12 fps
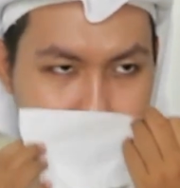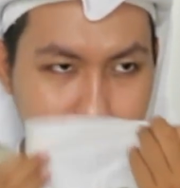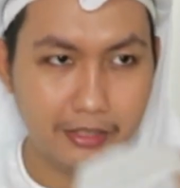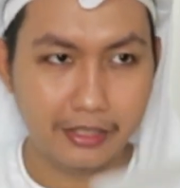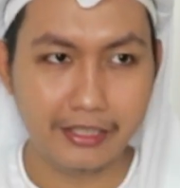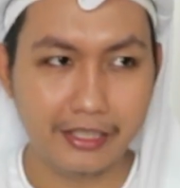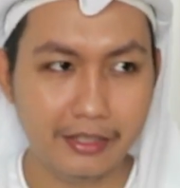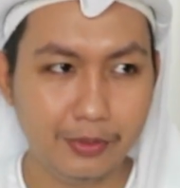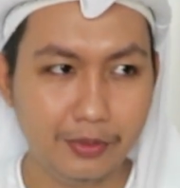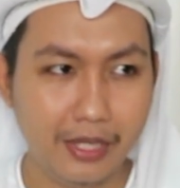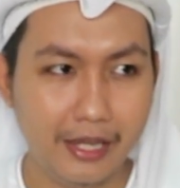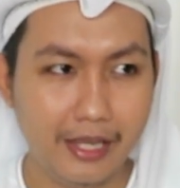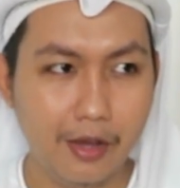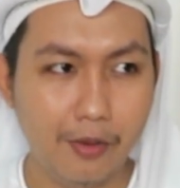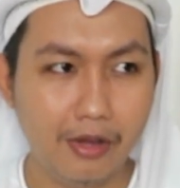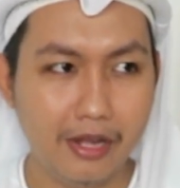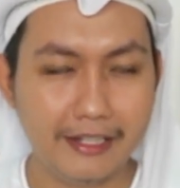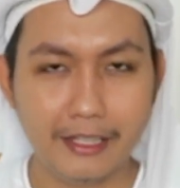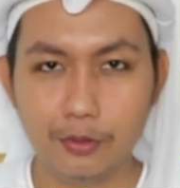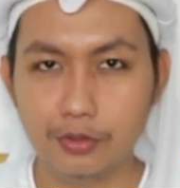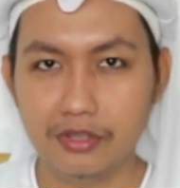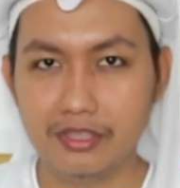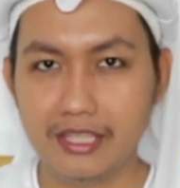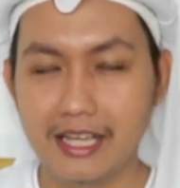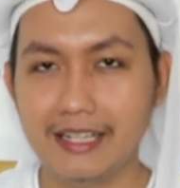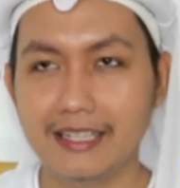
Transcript: Kalau ini tuh kayak wangi utnya